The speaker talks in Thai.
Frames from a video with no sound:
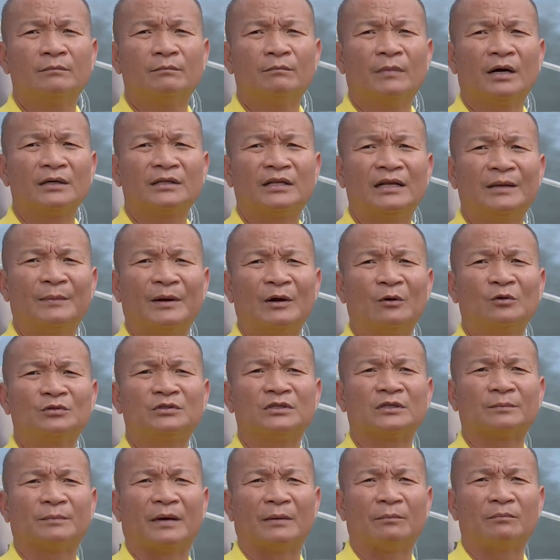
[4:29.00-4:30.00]
บางทีมันรู้
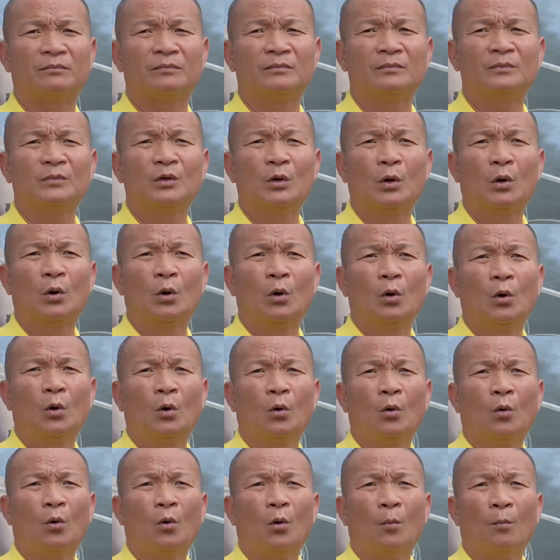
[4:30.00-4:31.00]
สึกแบบ
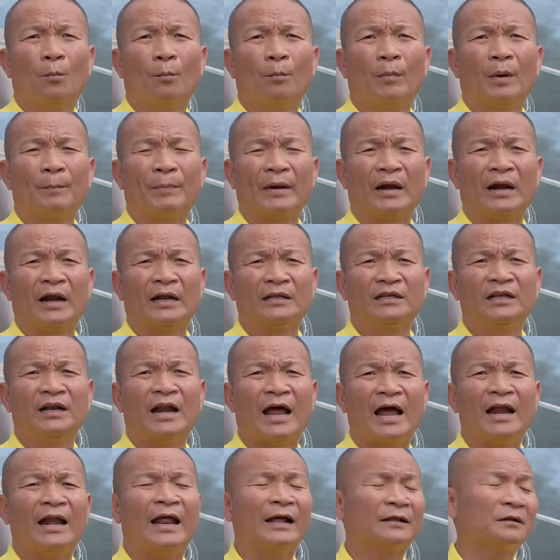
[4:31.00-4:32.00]
มันเป็นอะไรที่
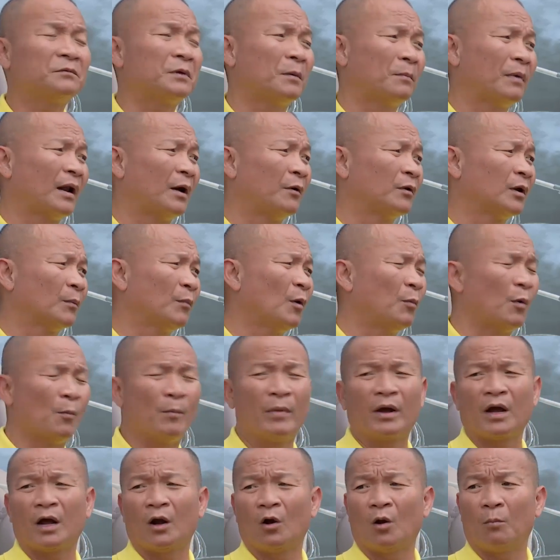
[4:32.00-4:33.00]
ร้ายแรงสำหรับเรานะเพราะผม
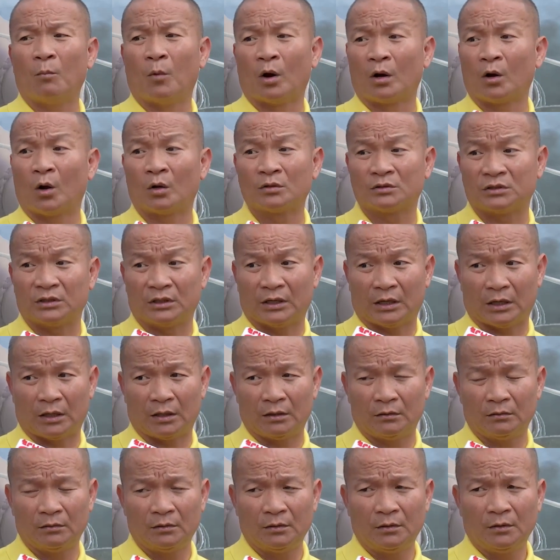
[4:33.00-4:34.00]
ไม่เคยล้มหมอนนอนเสื่อ
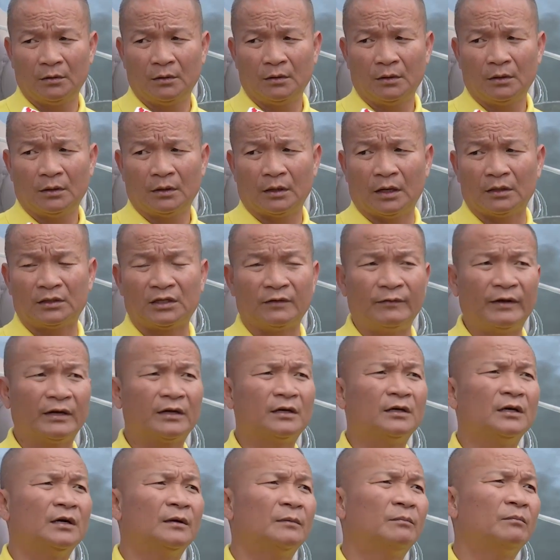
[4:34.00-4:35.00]
ในชีวิต
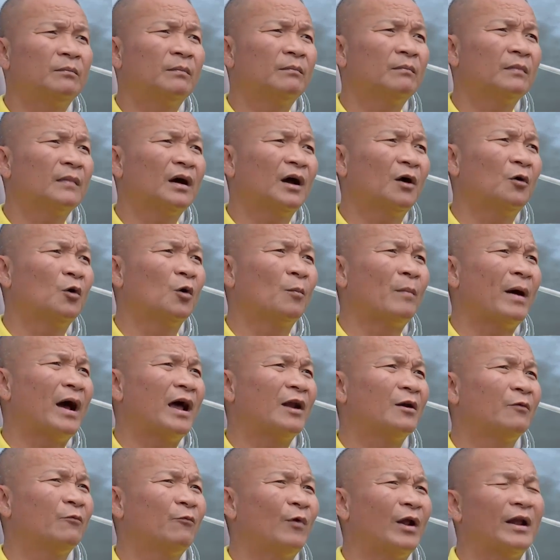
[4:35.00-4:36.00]
คือเข้าโรงพยาบาล
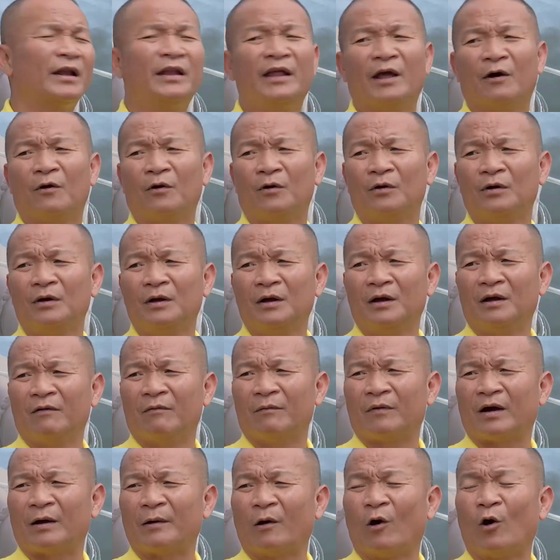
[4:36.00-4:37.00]
วันเดียว
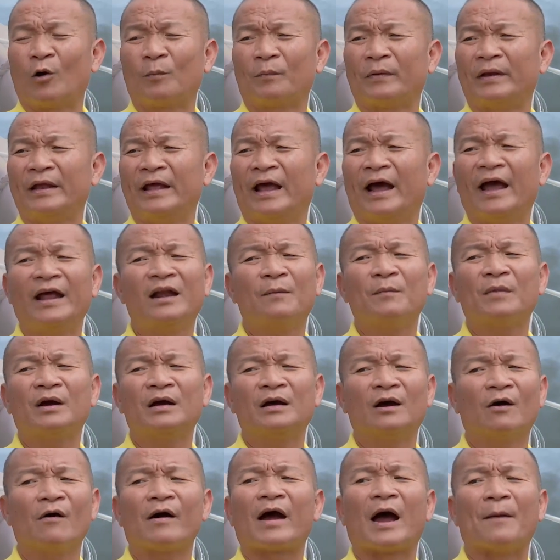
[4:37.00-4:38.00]
อ่อนเพลียให้น้ำเกลื
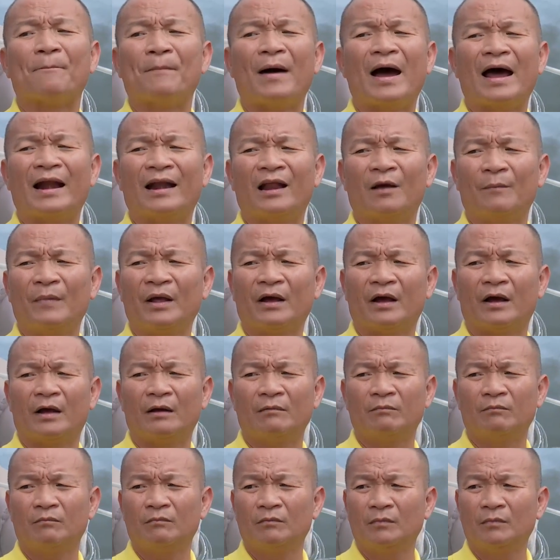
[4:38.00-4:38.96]
อก็กลับบ้านแล้วไม่เคย